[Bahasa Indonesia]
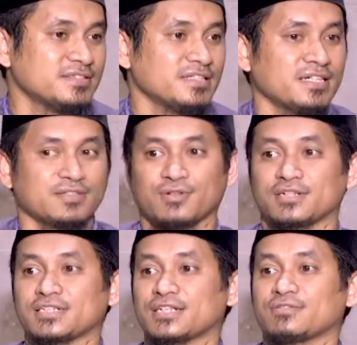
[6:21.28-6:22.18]
Ya,
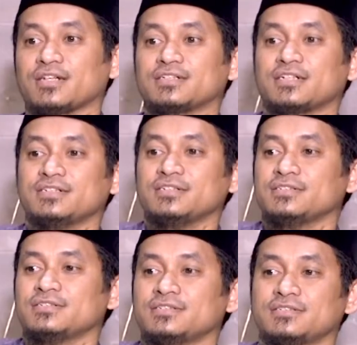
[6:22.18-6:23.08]
kurang satu lagi tadi.
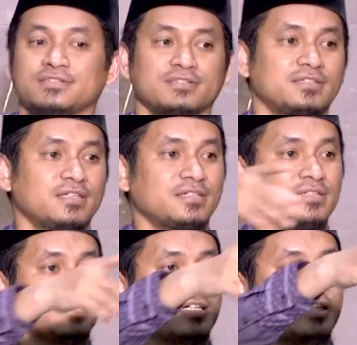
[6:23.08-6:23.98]

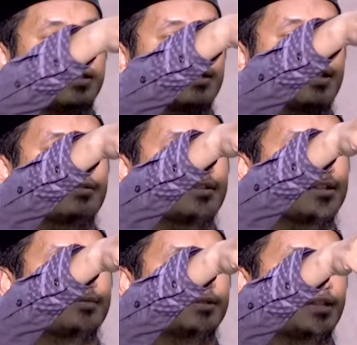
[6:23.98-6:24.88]
Ya, nanti yang satu
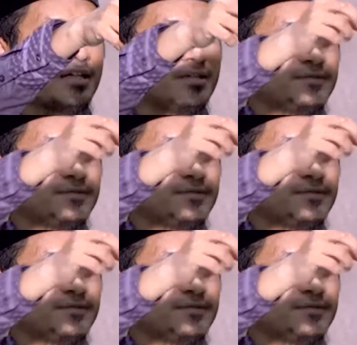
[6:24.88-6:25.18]
tadi bu. Ya.